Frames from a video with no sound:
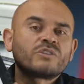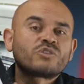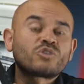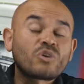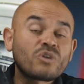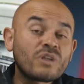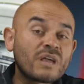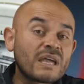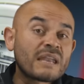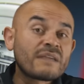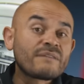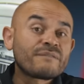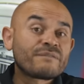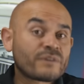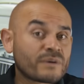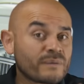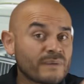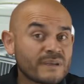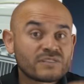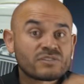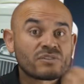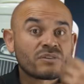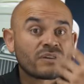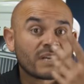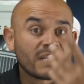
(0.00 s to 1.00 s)
toda la
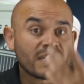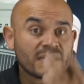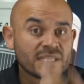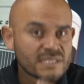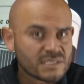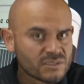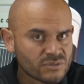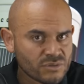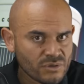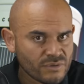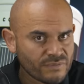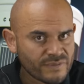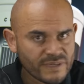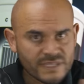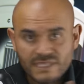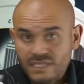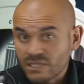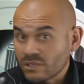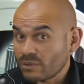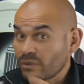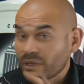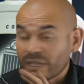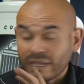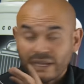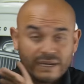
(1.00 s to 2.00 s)
información que les estoy
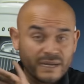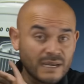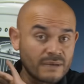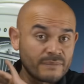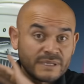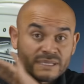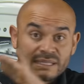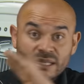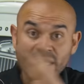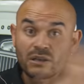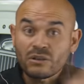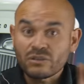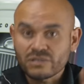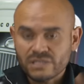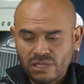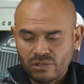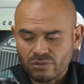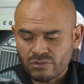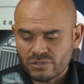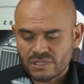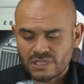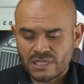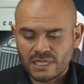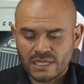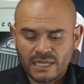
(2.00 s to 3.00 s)
ofreciendo porque realmente no se
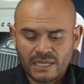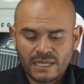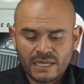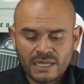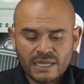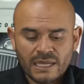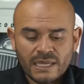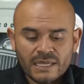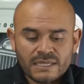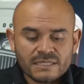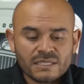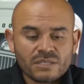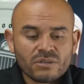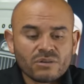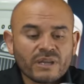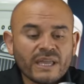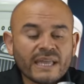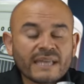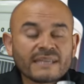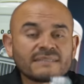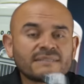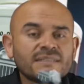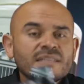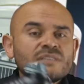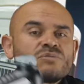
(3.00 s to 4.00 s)
consigue, sino
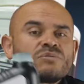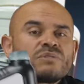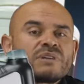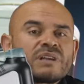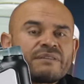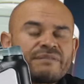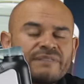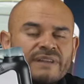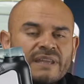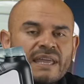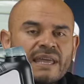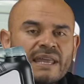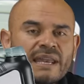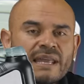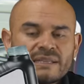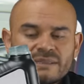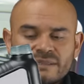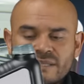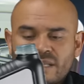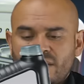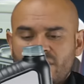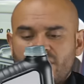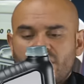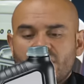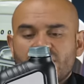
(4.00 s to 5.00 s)
que este es un
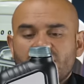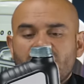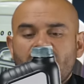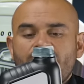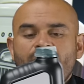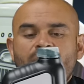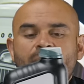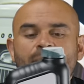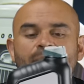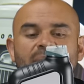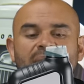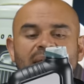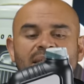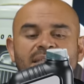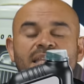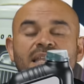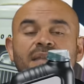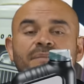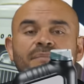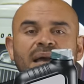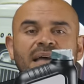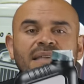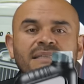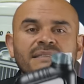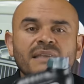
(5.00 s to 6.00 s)
refrigerante que se llama
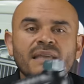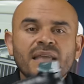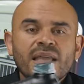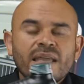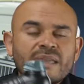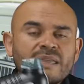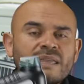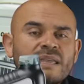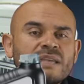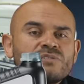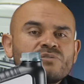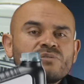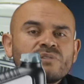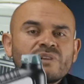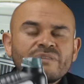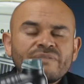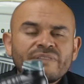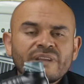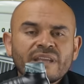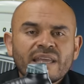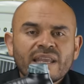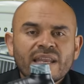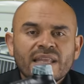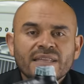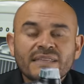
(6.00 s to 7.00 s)
Basic Mass y es un
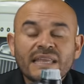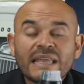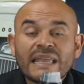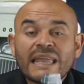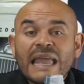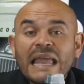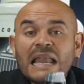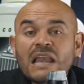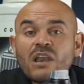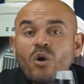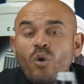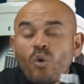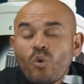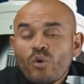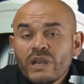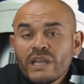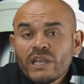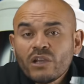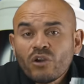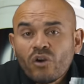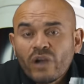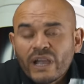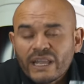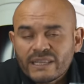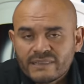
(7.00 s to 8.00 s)
refrigerante que lo
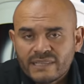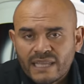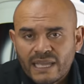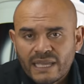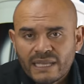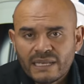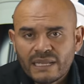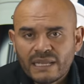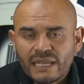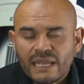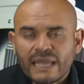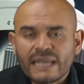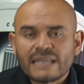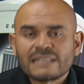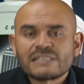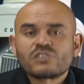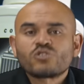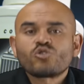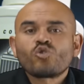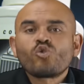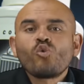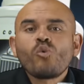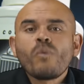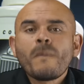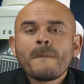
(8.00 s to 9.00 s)
único que tiene
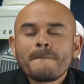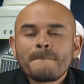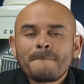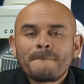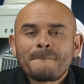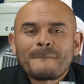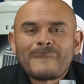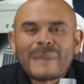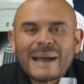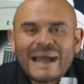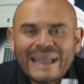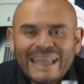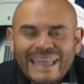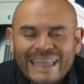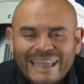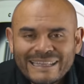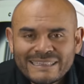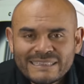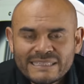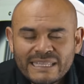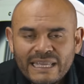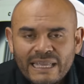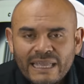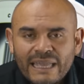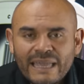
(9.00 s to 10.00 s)
es un
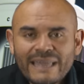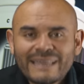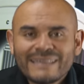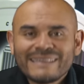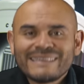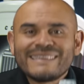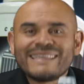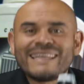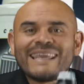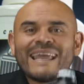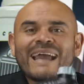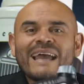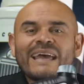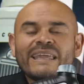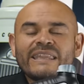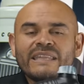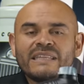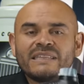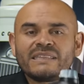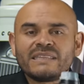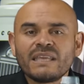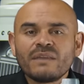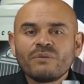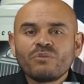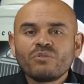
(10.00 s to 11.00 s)
paquete de
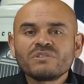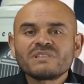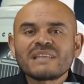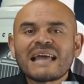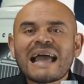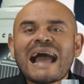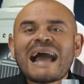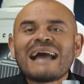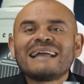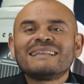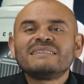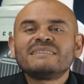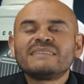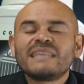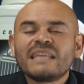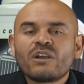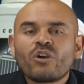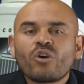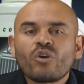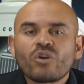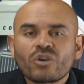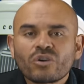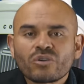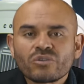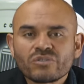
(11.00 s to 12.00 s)
aditivos
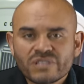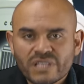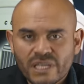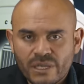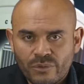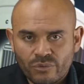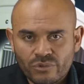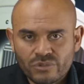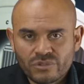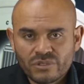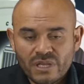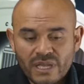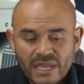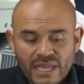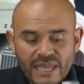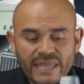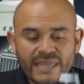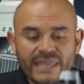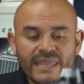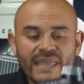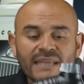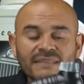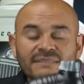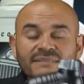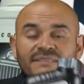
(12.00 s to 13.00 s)
anticorrosivos.
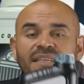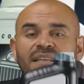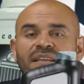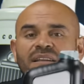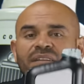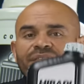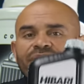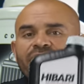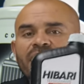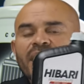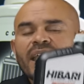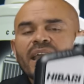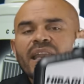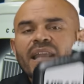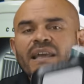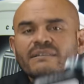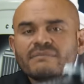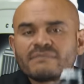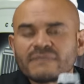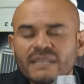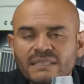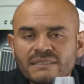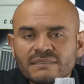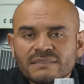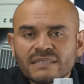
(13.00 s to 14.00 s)
Y este
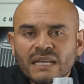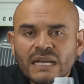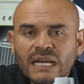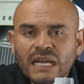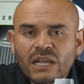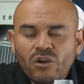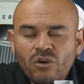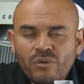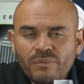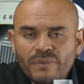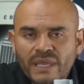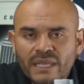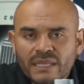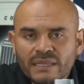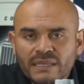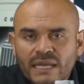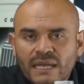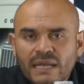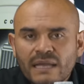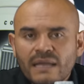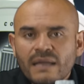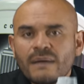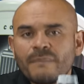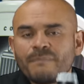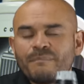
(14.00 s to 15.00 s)
refrigerante se
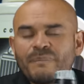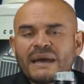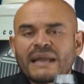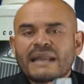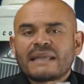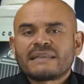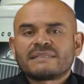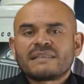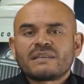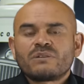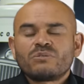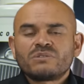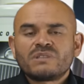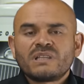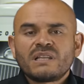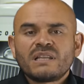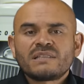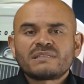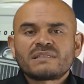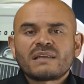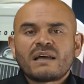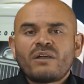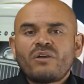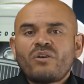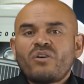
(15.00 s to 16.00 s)
recomienda para ser
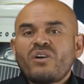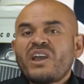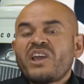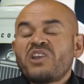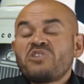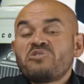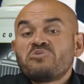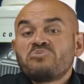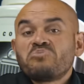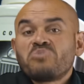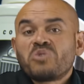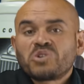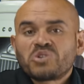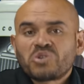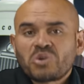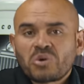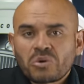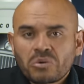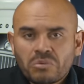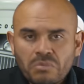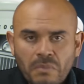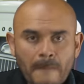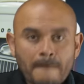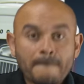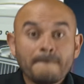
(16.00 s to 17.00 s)
utilizado en un
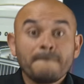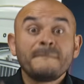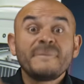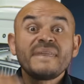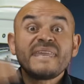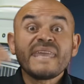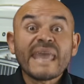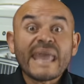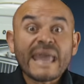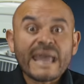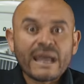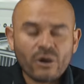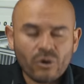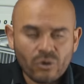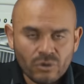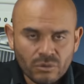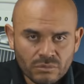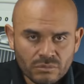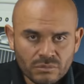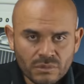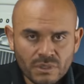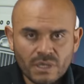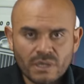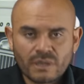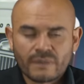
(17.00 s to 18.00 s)
motor viejo
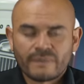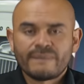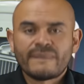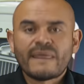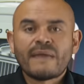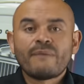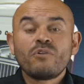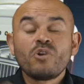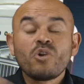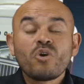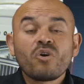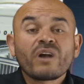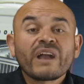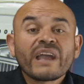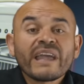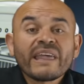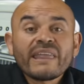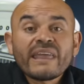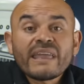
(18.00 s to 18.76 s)
de bloque